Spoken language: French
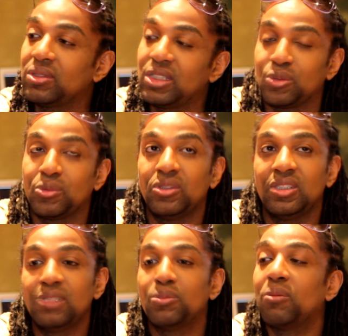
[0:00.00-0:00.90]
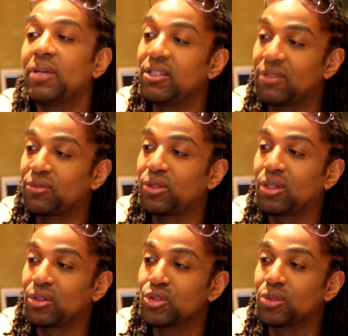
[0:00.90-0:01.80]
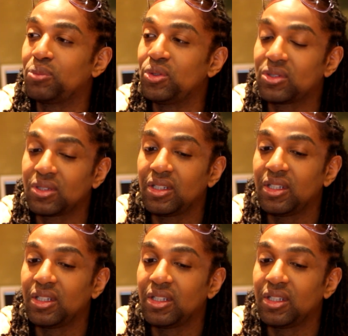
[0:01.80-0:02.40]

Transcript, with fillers: Et je me dis, bon, ben, il va falloir que je puisse...